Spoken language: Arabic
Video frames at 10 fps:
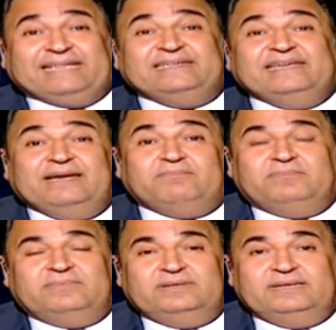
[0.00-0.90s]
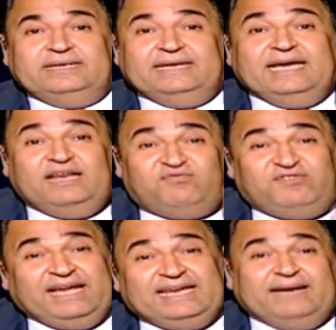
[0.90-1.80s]
أيام
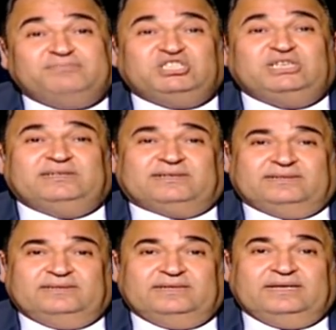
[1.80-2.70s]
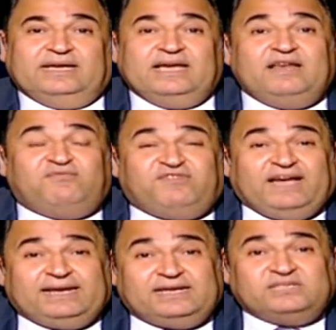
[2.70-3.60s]
الفعل أمشير
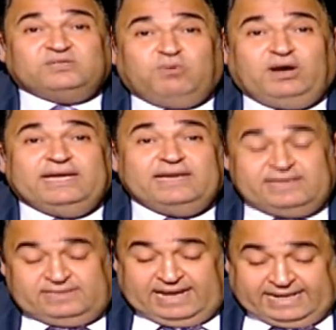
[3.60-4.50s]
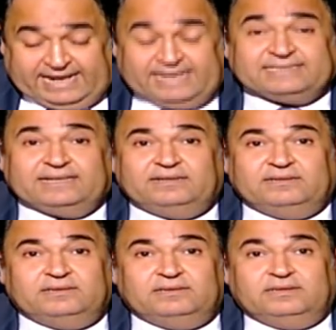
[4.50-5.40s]
الفعل أسبوعين أجازة
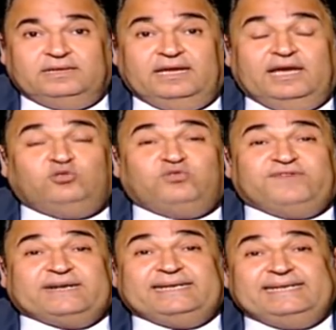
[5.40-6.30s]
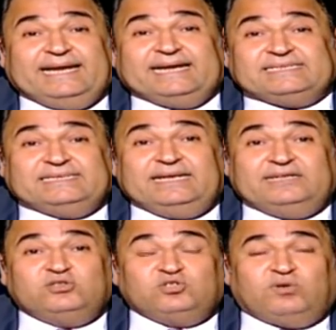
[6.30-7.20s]
انتوا فاكرين أجازة
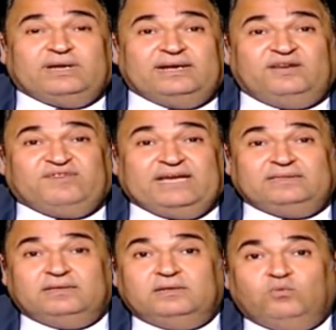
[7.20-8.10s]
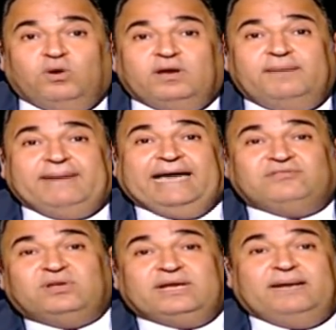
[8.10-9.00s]
العيد الصغير اللي فات والله ما
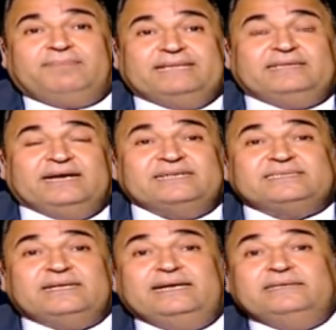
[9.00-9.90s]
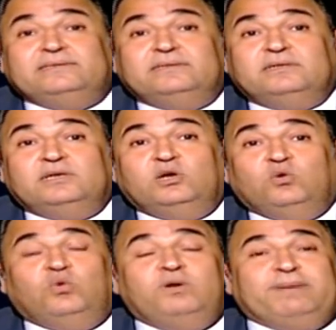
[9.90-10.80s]
حد رجع بعد أجازة العيد
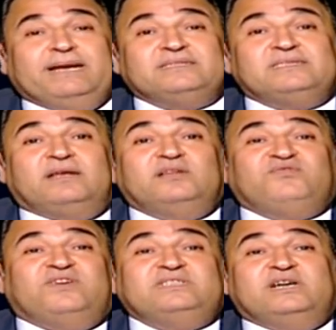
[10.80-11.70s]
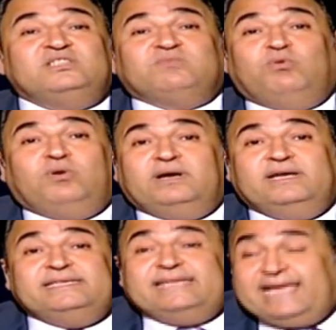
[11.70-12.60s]
والبلد ظلت فاضية أسبوع
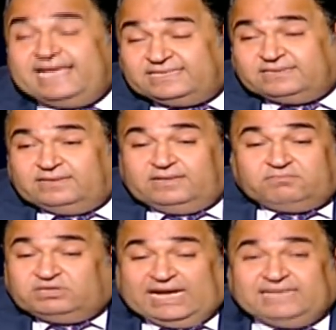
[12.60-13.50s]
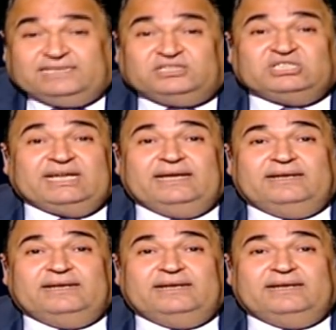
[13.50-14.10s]
الناس مش عايزة تشتغل